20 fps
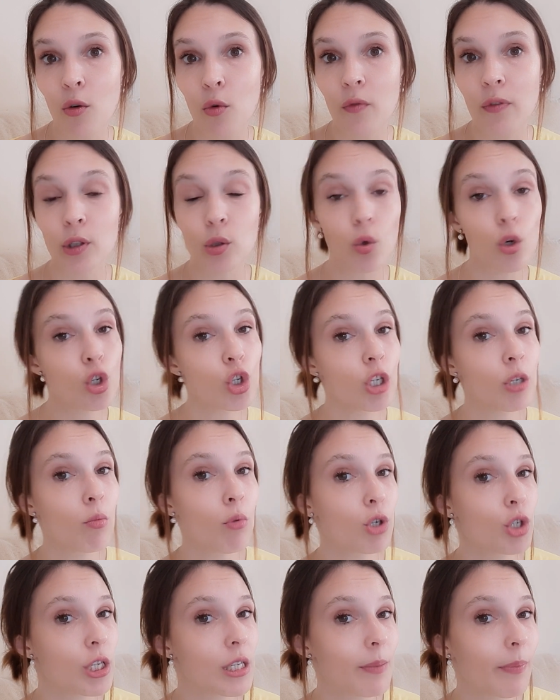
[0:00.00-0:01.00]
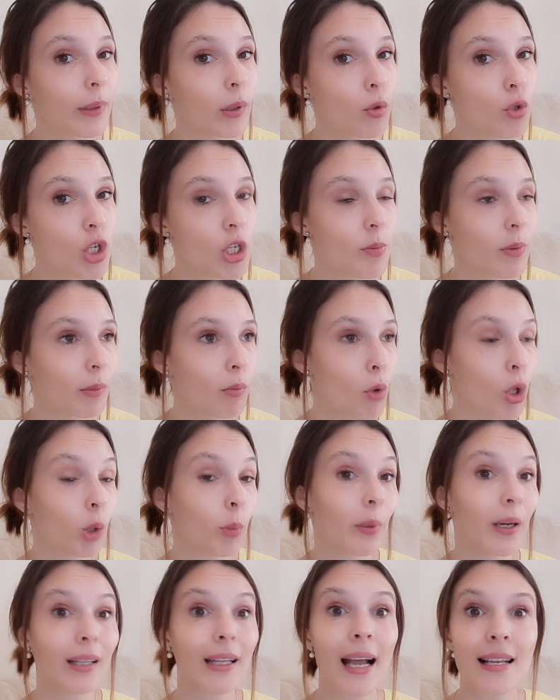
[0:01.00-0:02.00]
вы тоже не можете получить, мол,
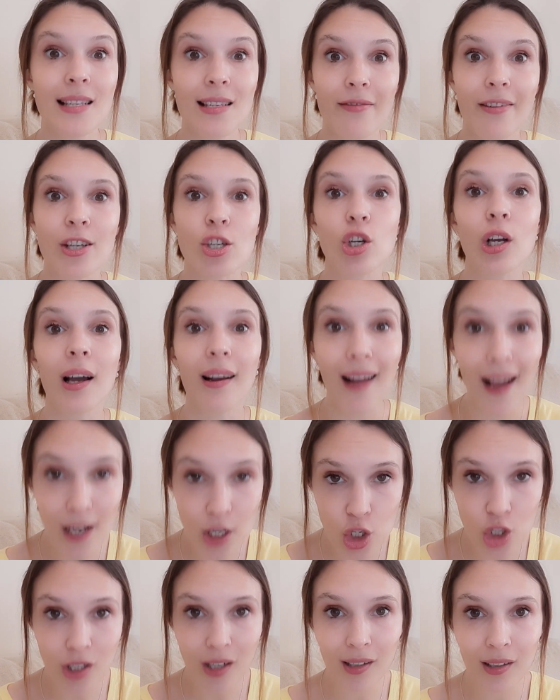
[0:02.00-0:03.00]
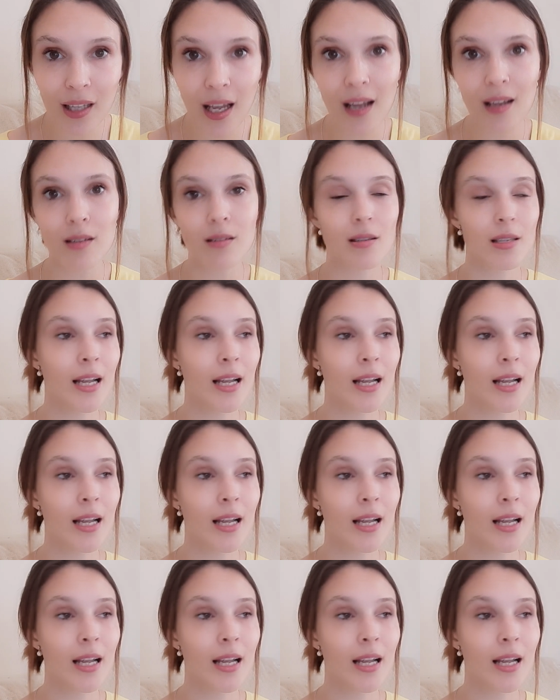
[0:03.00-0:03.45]
продайте ваш гараж тогда,